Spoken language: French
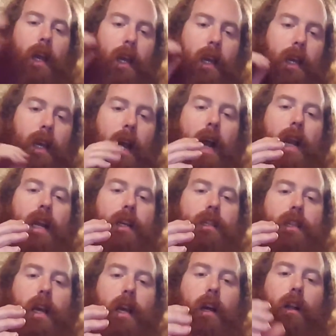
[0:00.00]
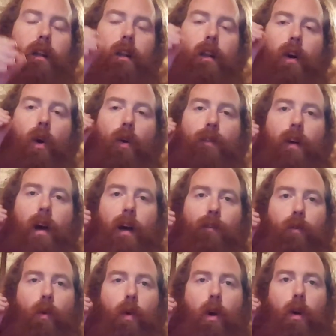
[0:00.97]
Et à l'XL, on va
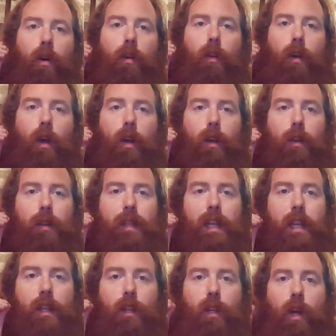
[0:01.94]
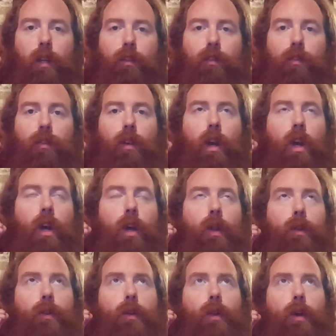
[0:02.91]
avoir des notes
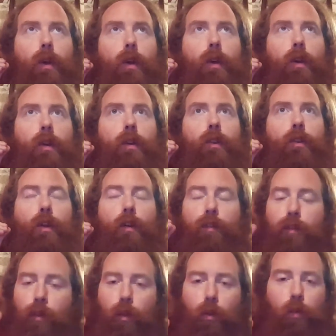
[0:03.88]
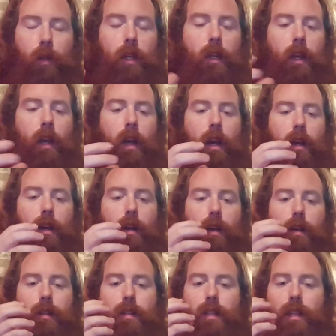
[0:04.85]
de, fruits.
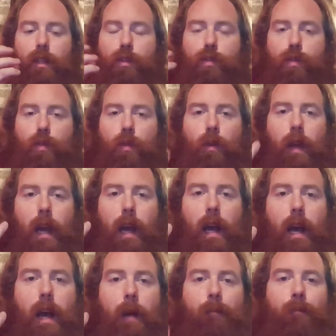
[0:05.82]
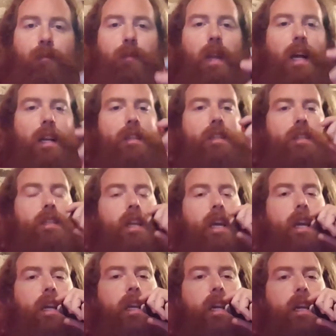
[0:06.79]
c'est dur à
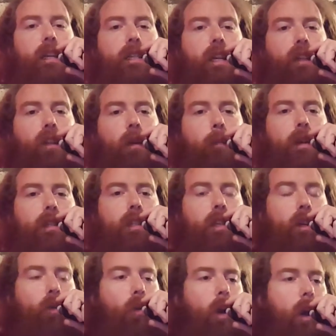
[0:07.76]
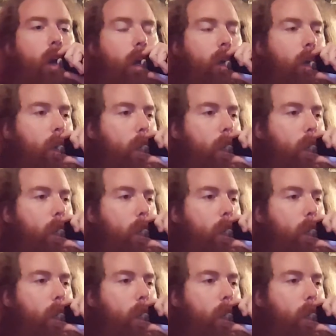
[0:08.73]
distinguer exactement c'est quoi.